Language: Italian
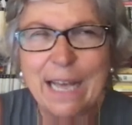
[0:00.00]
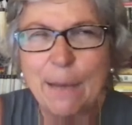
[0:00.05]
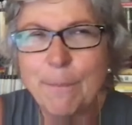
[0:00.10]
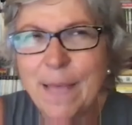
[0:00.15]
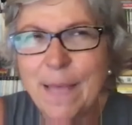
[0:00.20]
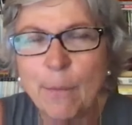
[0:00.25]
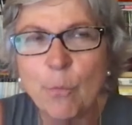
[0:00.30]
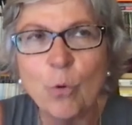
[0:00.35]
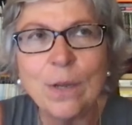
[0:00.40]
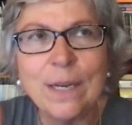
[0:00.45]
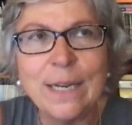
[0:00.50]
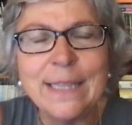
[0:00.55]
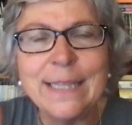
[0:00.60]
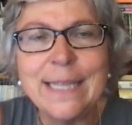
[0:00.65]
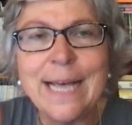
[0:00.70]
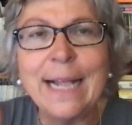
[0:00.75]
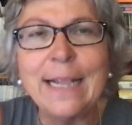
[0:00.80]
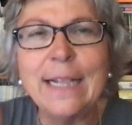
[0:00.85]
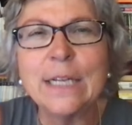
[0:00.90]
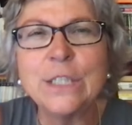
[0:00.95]
Abbiamo in
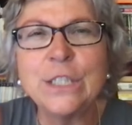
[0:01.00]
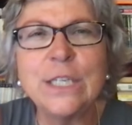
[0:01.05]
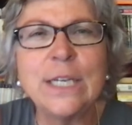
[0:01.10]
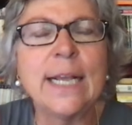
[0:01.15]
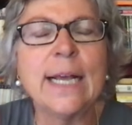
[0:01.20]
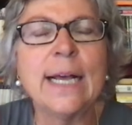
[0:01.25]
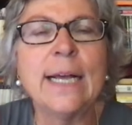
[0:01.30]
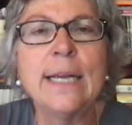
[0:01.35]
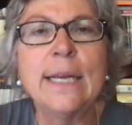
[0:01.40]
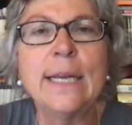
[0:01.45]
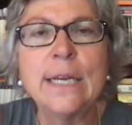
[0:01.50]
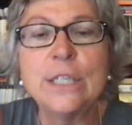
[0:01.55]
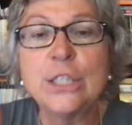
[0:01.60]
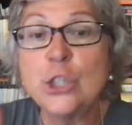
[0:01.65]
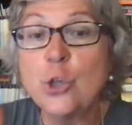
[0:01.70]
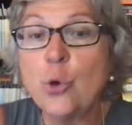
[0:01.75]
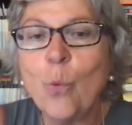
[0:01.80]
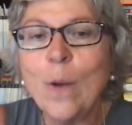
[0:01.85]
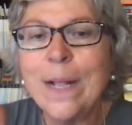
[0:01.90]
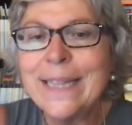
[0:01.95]
Italia circa
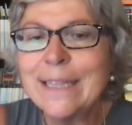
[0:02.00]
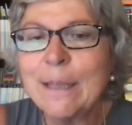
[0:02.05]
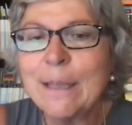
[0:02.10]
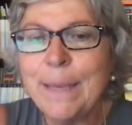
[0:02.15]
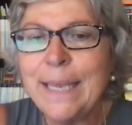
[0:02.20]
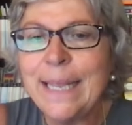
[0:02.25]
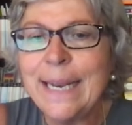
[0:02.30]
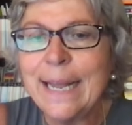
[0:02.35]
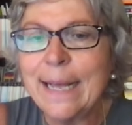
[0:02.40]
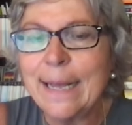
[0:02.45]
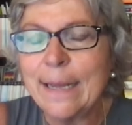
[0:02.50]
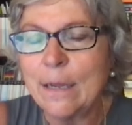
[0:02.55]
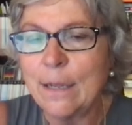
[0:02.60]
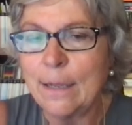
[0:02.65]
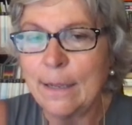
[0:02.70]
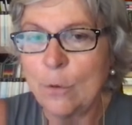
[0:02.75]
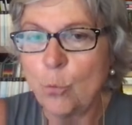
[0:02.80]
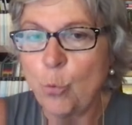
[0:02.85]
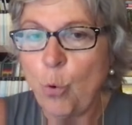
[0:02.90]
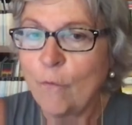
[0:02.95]
50.000
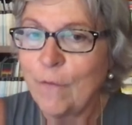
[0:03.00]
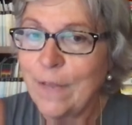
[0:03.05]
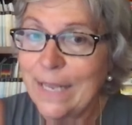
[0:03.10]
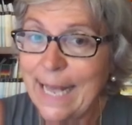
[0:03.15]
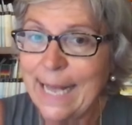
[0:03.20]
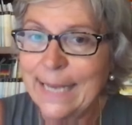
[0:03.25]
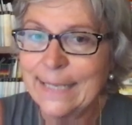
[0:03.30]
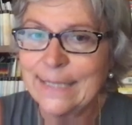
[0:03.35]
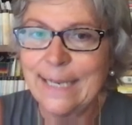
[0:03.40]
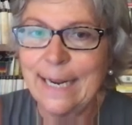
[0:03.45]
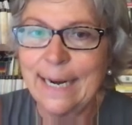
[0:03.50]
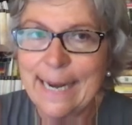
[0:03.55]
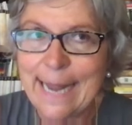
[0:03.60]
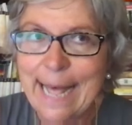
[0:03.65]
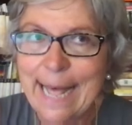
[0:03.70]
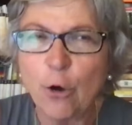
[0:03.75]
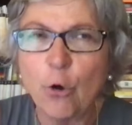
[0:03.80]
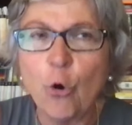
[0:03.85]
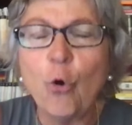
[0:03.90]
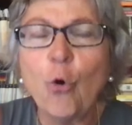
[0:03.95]
eh, nuovi casi
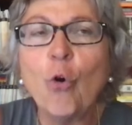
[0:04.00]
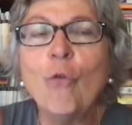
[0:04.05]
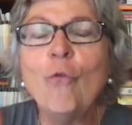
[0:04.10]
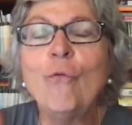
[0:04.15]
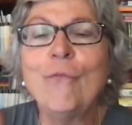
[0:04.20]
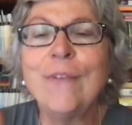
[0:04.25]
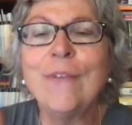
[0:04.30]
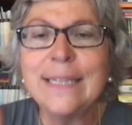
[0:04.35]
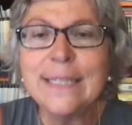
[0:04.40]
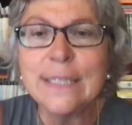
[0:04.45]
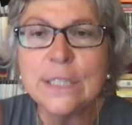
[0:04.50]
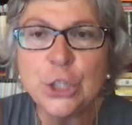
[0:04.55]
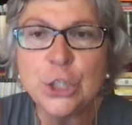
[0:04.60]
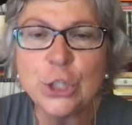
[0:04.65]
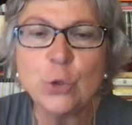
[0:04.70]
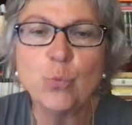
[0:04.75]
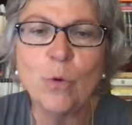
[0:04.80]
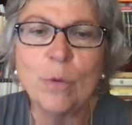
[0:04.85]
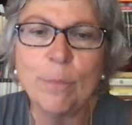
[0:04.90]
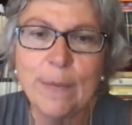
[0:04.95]
all'anno con
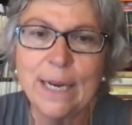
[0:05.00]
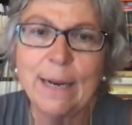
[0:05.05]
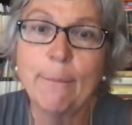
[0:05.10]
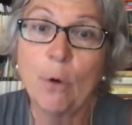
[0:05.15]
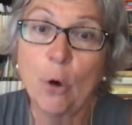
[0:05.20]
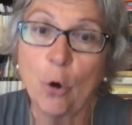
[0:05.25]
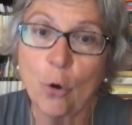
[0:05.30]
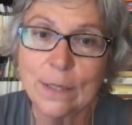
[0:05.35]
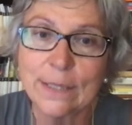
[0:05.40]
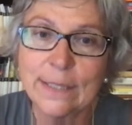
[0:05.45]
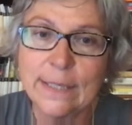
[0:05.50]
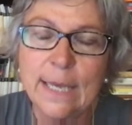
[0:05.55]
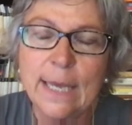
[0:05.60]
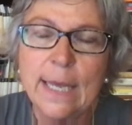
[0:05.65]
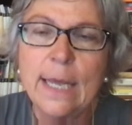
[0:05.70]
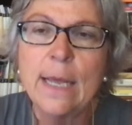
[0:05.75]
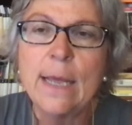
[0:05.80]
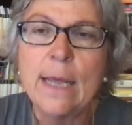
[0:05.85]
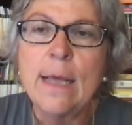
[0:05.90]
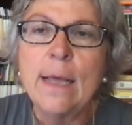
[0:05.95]
25.000 morti
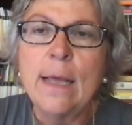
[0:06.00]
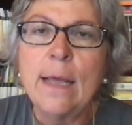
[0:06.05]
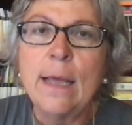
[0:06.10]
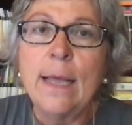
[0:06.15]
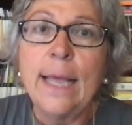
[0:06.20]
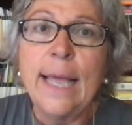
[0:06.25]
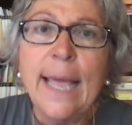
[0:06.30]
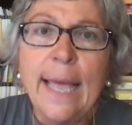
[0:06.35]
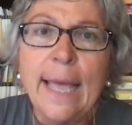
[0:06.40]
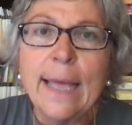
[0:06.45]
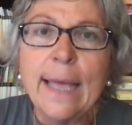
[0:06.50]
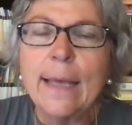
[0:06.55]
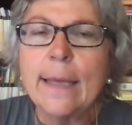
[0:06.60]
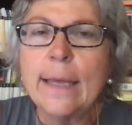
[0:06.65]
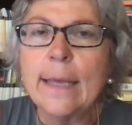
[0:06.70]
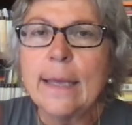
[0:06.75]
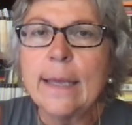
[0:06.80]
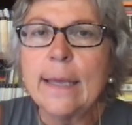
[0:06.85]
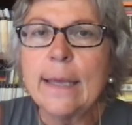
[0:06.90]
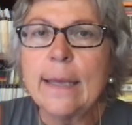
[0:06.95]
e
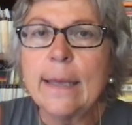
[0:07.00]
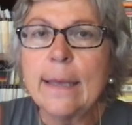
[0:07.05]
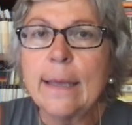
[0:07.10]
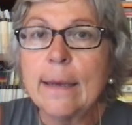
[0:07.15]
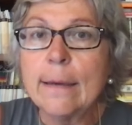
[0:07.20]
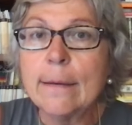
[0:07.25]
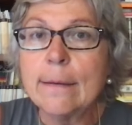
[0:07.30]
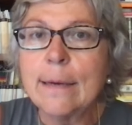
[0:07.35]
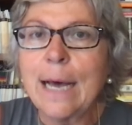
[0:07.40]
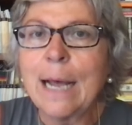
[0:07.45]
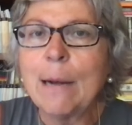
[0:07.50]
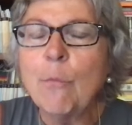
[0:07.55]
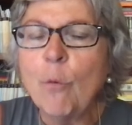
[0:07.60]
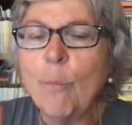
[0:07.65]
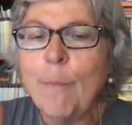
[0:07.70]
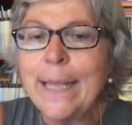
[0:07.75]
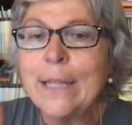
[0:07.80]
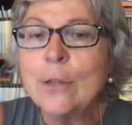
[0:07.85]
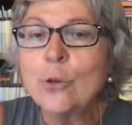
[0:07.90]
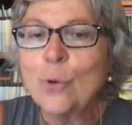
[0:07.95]
eh, al
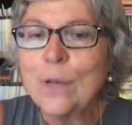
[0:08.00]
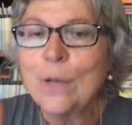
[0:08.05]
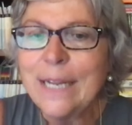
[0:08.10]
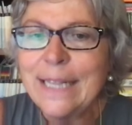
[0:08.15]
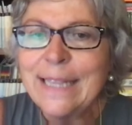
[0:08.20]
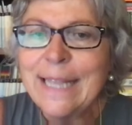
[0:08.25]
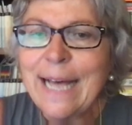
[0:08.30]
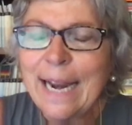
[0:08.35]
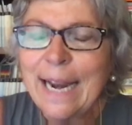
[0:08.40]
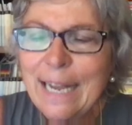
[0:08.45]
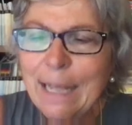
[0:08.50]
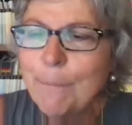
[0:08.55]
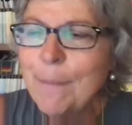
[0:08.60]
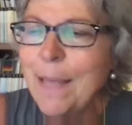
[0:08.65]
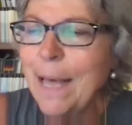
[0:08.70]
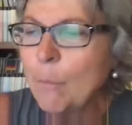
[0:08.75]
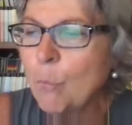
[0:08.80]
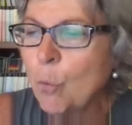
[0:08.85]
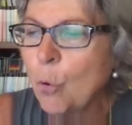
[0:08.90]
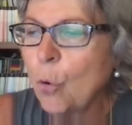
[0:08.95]
momento in Italia
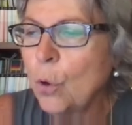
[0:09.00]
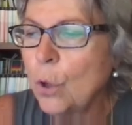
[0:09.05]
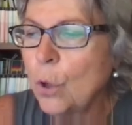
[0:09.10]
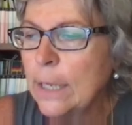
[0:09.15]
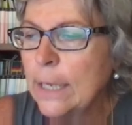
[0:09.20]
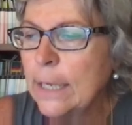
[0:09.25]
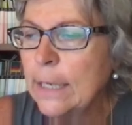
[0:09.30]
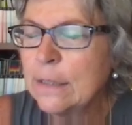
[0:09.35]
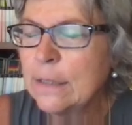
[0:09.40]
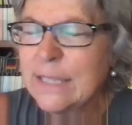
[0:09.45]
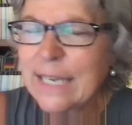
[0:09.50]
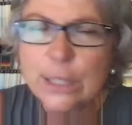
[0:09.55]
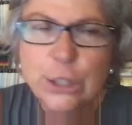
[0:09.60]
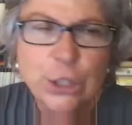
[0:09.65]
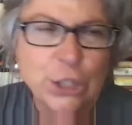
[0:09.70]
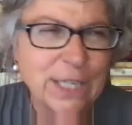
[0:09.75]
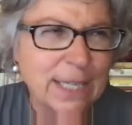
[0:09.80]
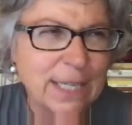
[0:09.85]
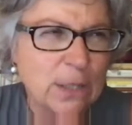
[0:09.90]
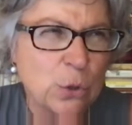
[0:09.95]
abbiamo eh,
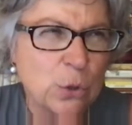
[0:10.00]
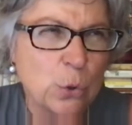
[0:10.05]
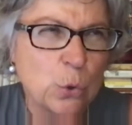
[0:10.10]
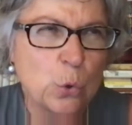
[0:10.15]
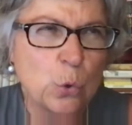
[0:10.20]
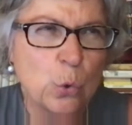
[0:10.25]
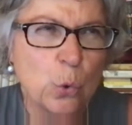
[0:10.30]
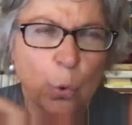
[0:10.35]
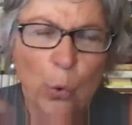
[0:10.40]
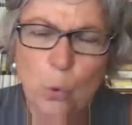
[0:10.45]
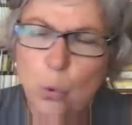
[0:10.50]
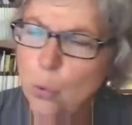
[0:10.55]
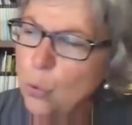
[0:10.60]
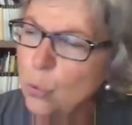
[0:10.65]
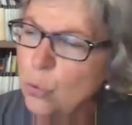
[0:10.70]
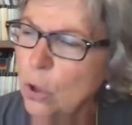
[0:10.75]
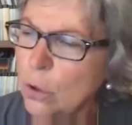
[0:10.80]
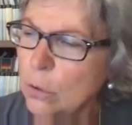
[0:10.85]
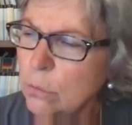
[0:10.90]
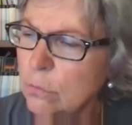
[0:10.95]

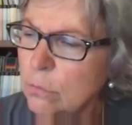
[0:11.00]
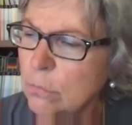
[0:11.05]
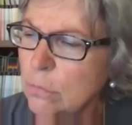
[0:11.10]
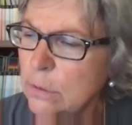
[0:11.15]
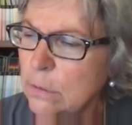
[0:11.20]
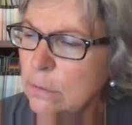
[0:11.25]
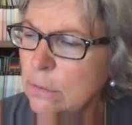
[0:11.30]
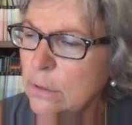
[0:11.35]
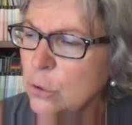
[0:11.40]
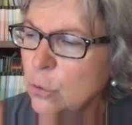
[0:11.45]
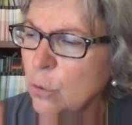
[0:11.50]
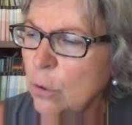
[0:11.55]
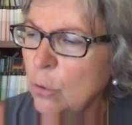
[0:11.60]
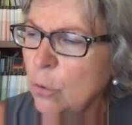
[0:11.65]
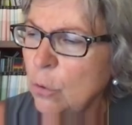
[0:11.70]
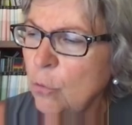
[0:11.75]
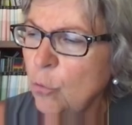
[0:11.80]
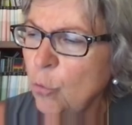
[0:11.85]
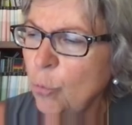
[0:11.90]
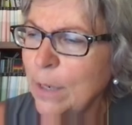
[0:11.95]
300, no, adesso il
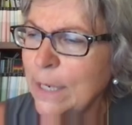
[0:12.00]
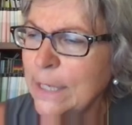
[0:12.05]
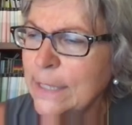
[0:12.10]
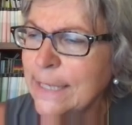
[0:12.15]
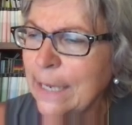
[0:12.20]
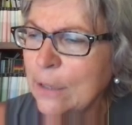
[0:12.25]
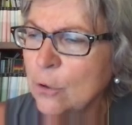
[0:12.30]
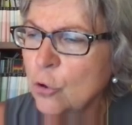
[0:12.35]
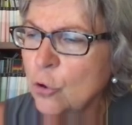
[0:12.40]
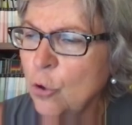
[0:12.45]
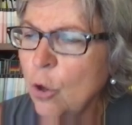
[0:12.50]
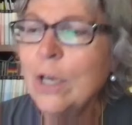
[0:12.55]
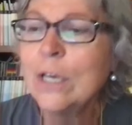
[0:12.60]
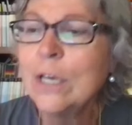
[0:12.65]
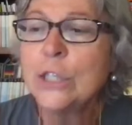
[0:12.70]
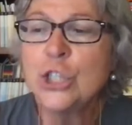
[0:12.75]
numero esatto, no?